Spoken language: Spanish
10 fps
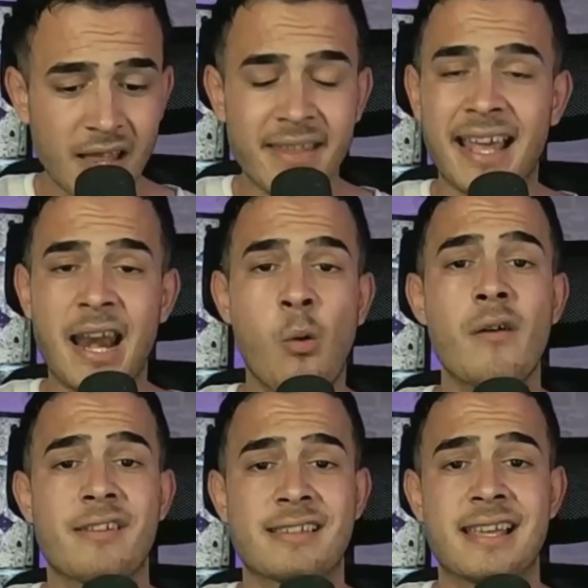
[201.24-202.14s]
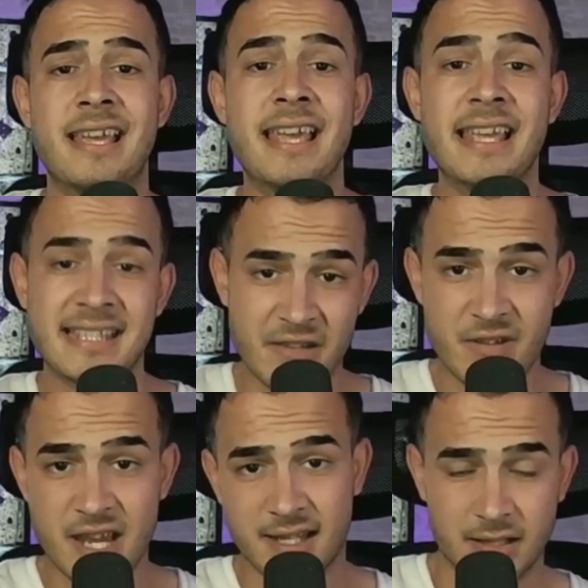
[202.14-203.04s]
de que la UFC, si
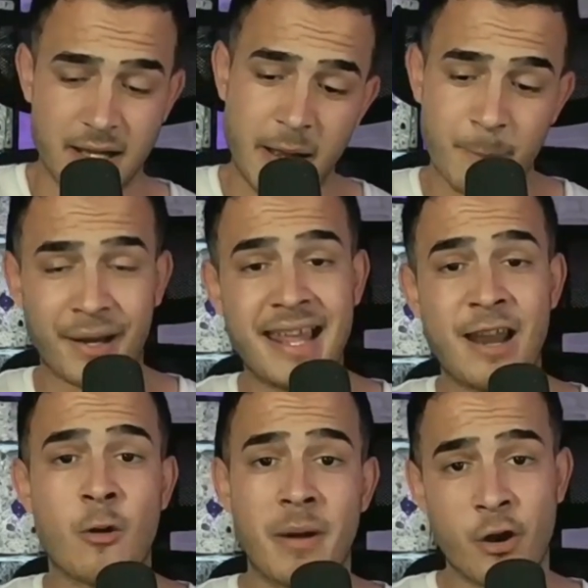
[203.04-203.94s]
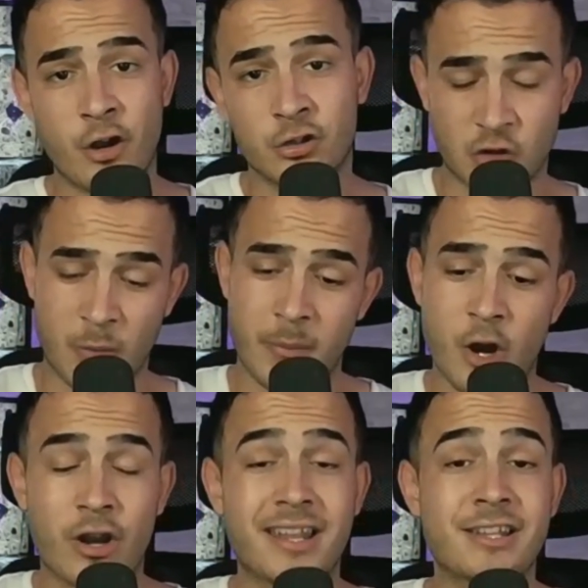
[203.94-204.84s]
bien pelean los mejores contra los
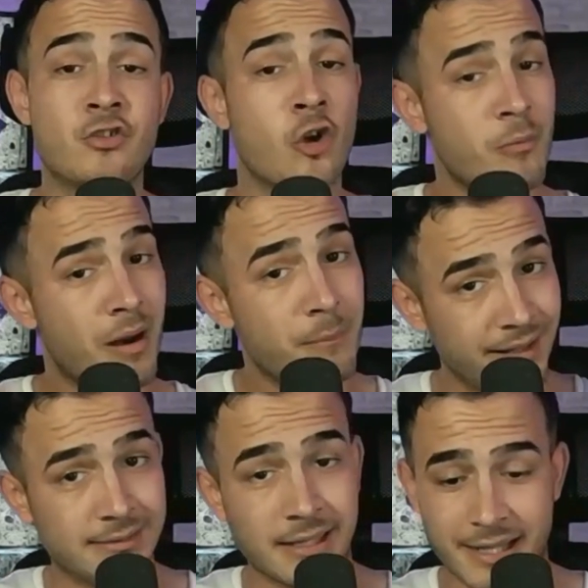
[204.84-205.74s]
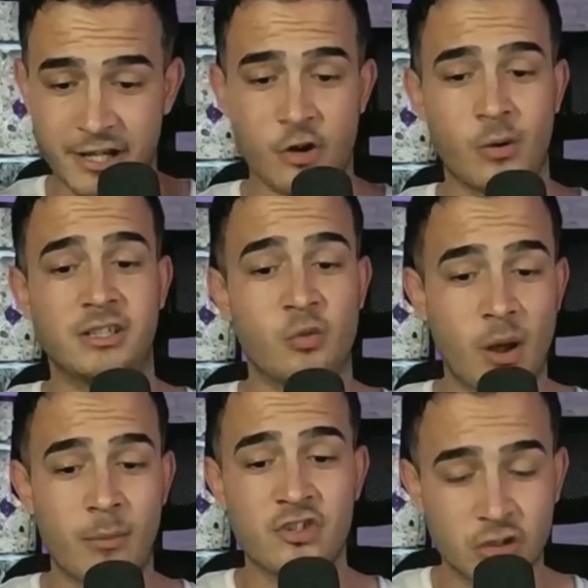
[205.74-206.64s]
mejores. Normalmente, en el
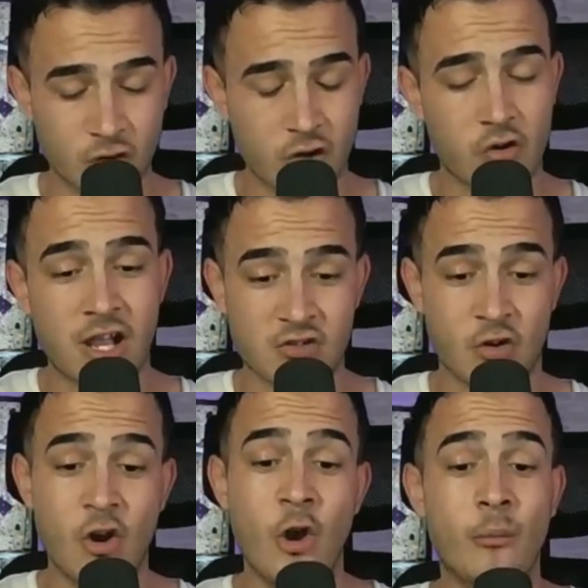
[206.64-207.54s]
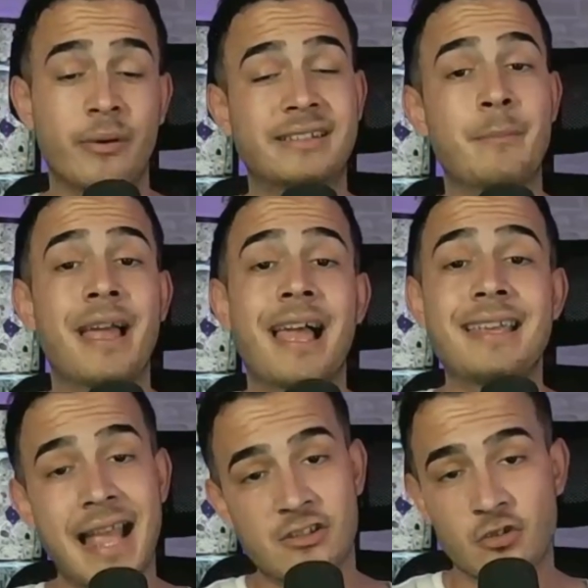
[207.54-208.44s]
99% de los casos, pues también hay
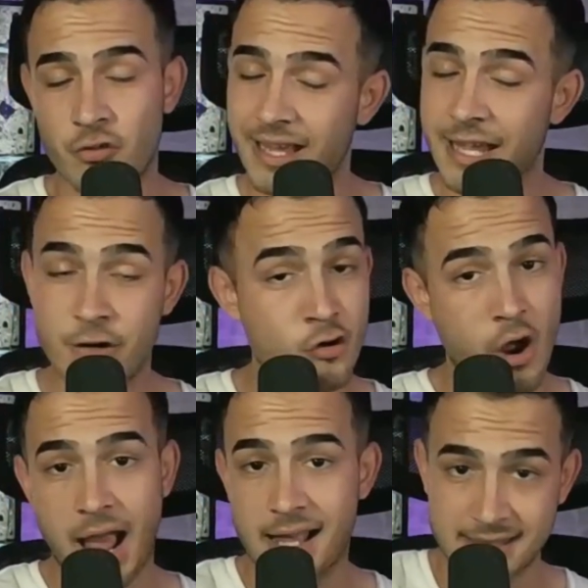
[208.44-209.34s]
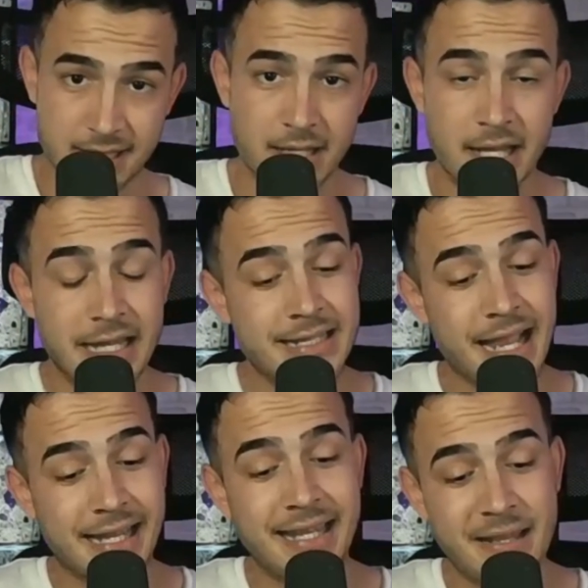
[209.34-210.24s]
casos de que no es así. Y
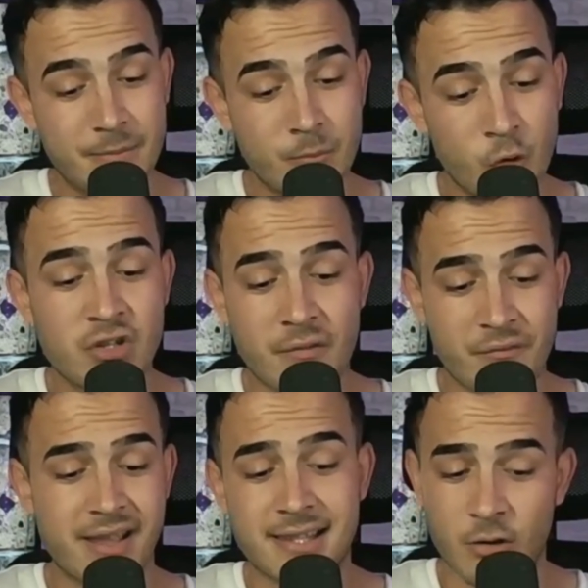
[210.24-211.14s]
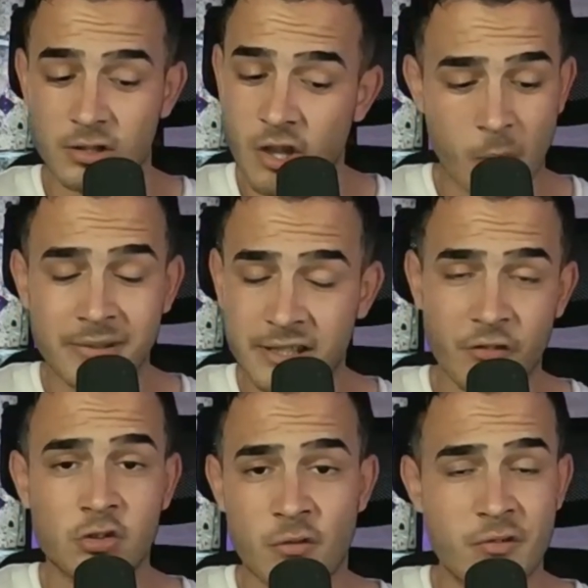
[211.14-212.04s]
aquí muchas veces, lo estaba
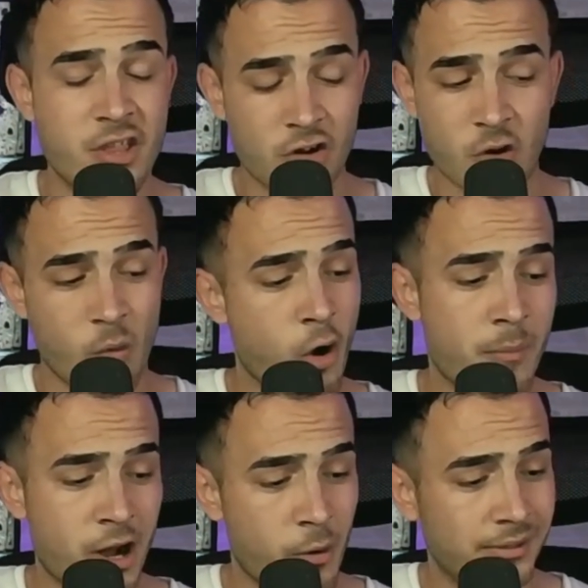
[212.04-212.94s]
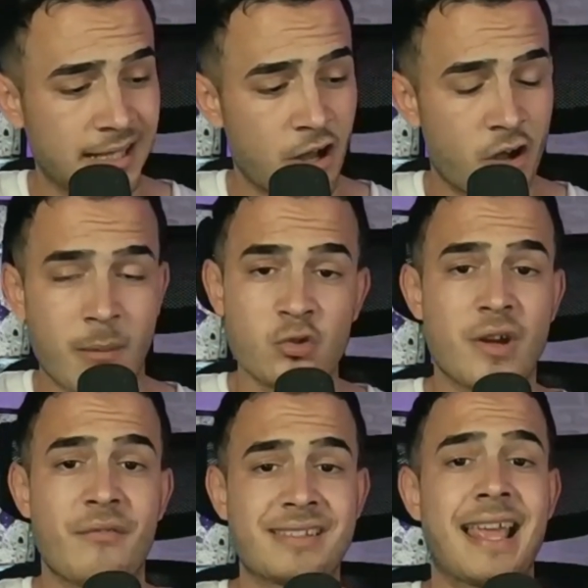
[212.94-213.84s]
comentando en otros videos y lo voy a volver a comentar ahora,
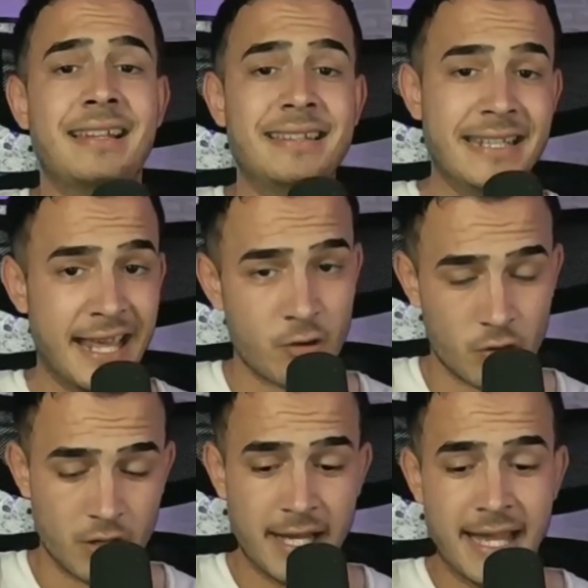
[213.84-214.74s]
muchas veces el dinero